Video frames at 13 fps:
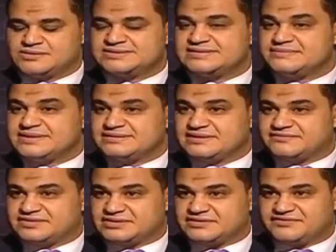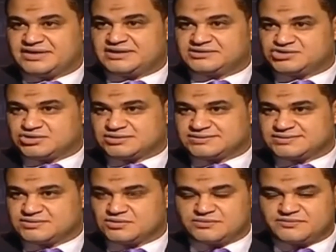واستماتك في الدفاع عن
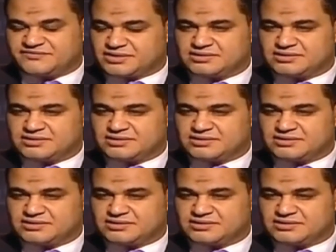شخص هو ما